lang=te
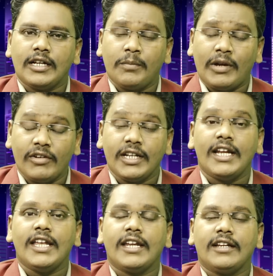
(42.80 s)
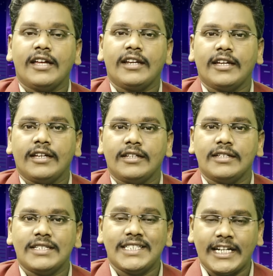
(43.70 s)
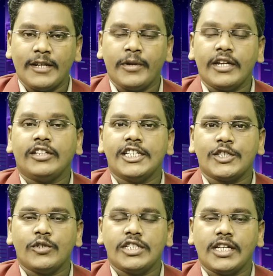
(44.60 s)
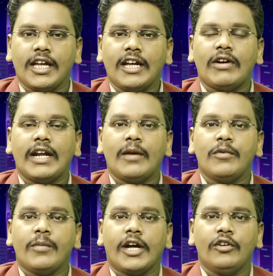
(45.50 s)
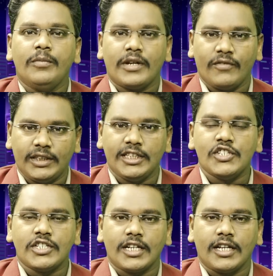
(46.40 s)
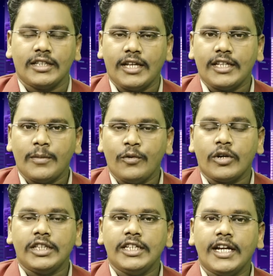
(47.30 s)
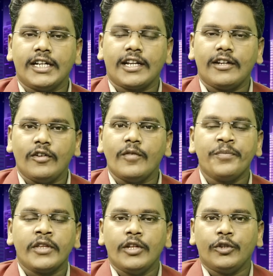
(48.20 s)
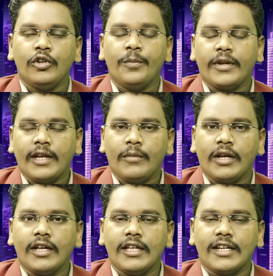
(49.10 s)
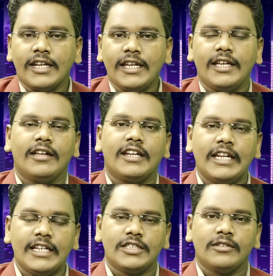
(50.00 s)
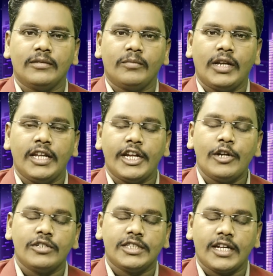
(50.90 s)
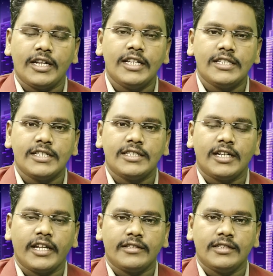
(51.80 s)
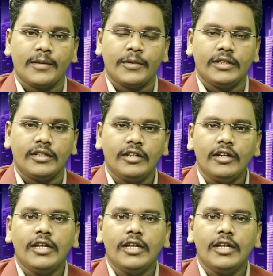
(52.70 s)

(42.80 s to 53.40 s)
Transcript: పవన్ కళ్యాణ్ గారికే చెడ్డ పేరు తీసుకొచ్చేలాగా వాళ్ళ అభిమానులు ప్రవర్తించారా దాదాపు ఒక థియేటర్లో తొలి ప్రేమ రీ రిలీజ్ మళ్ళీ రెండోసారి రిలీజ్ చేసిన నేపథ్యంలో